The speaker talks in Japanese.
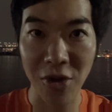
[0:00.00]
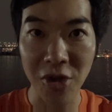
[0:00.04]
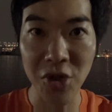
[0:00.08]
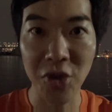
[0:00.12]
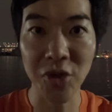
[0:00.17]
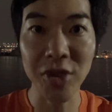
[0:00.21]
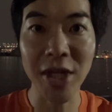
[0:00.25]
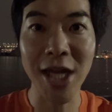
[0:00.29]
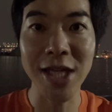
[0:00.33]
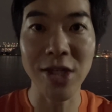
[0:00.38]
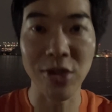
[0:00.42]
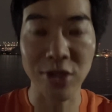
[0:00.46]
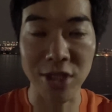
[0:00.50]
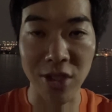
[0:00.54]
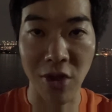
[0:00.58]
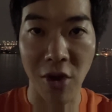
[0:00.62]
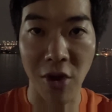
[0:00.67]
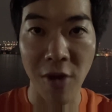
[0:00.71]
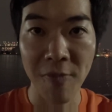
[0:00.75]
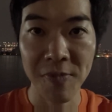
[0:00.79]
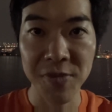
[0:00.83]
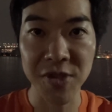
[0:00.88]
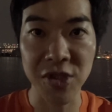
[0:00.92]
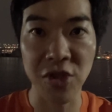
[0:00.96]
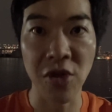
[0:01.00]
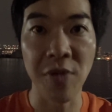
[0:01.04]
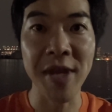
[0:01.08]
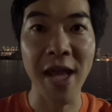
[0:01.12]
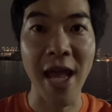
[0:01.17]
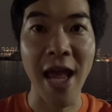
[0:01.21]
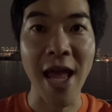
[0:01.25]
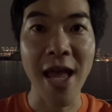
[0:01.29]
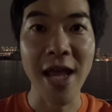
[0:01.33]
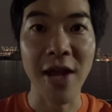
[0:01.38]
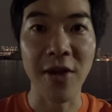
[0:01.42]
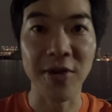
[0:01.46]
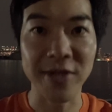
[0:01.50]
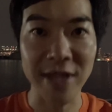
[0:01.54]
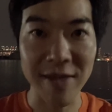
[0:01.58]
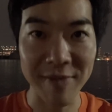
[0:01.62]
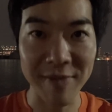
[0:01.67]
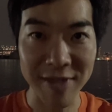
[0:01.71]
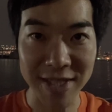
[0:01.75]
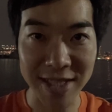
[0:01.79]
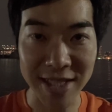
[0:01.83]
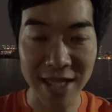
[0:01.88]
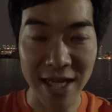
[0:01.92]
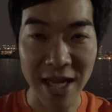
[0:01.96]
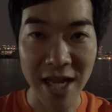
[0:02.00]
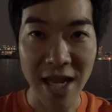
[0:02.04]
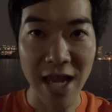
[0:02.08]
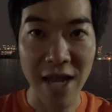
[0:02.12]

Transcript: いうことが一つの強みでございますし、